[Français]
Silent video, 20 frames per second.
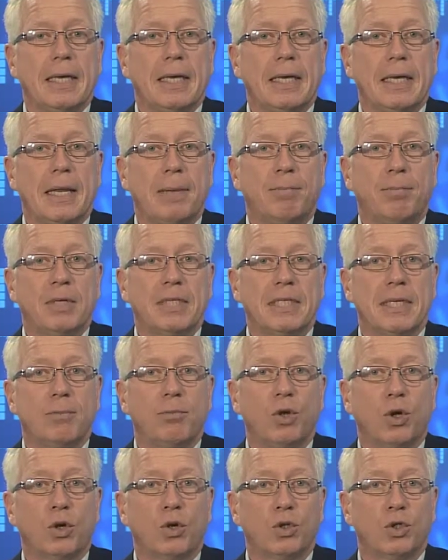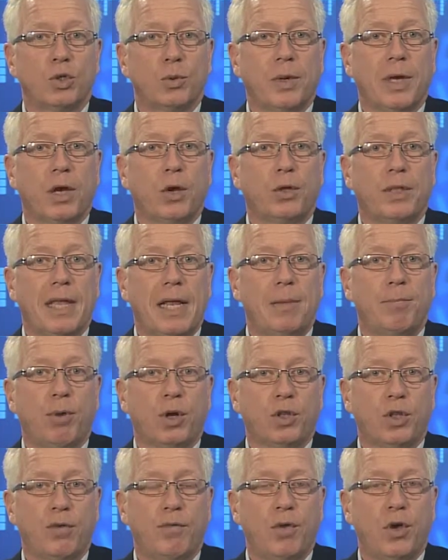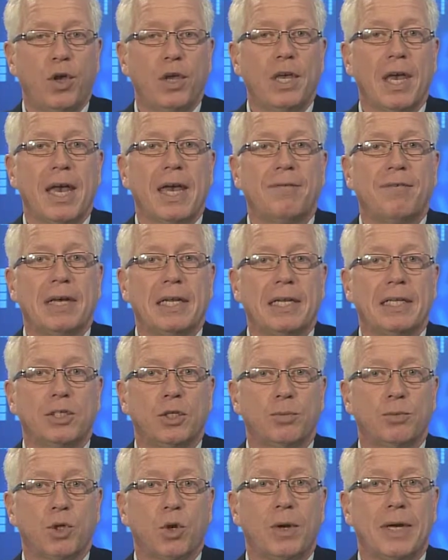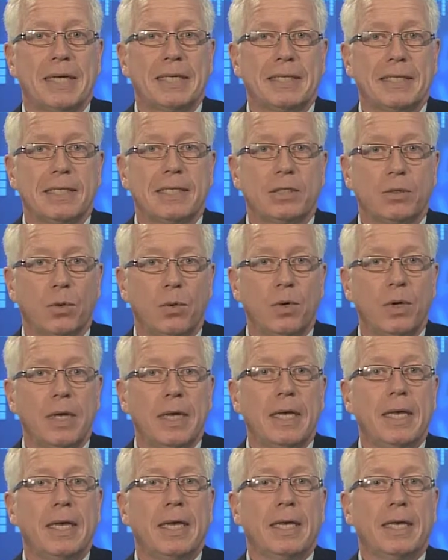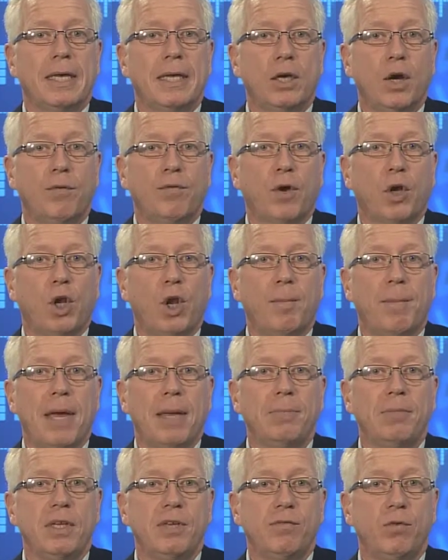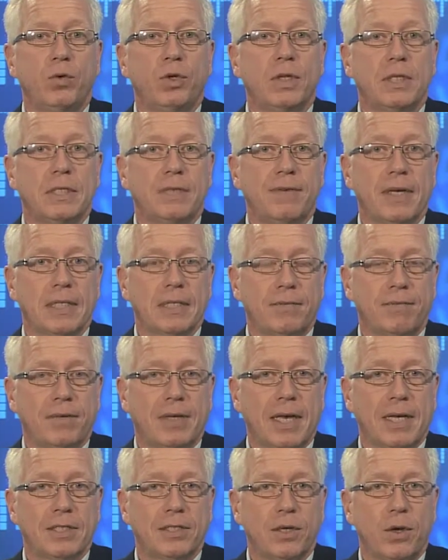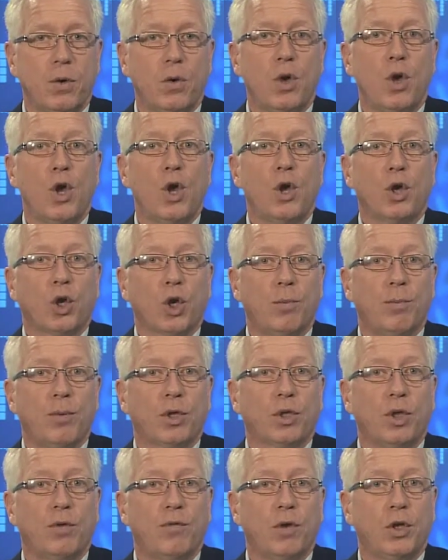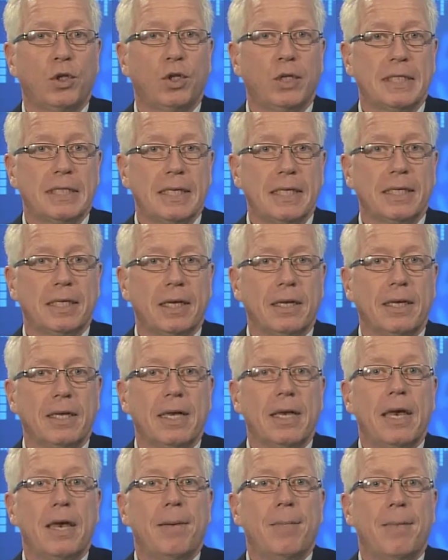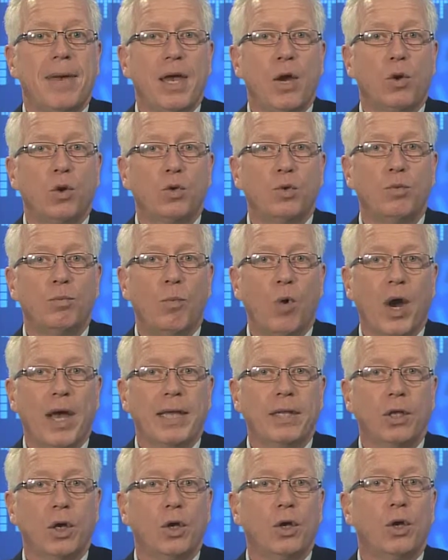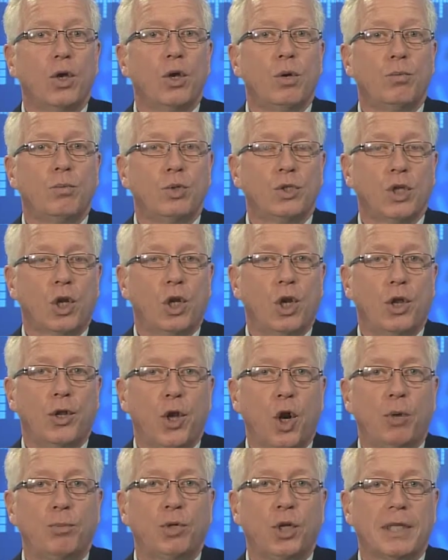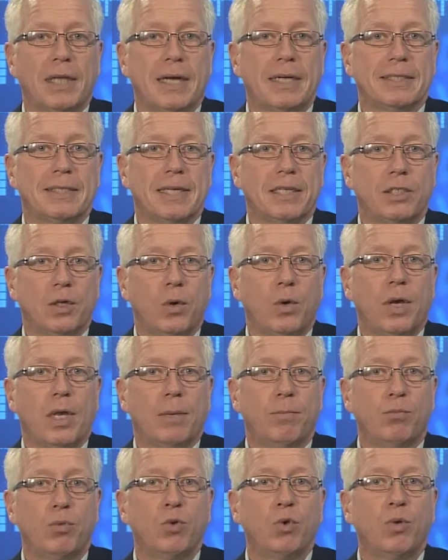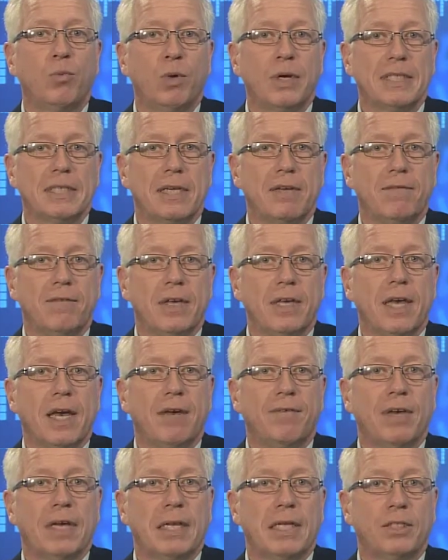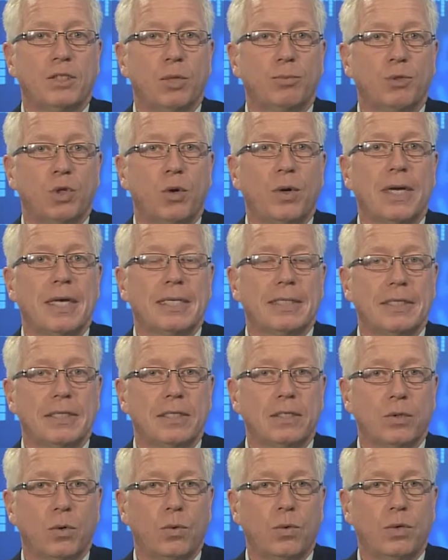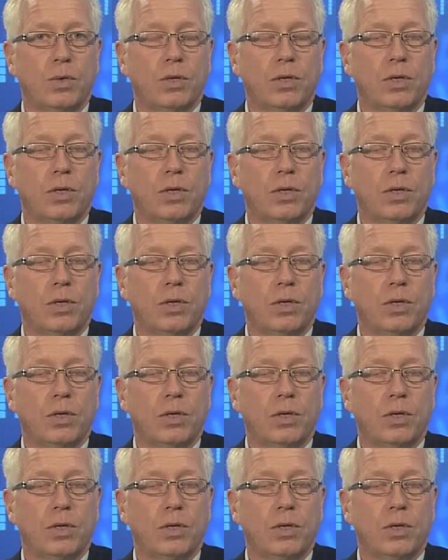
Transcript: Il est possible de construire un tel portefeuille avec les options SXO qui offrent le même niveau de diversification qu'un portefeuille de titres, mais à un coût moindre puisque le nombre de transactions est beaucoup moins élevé avec les options SXO.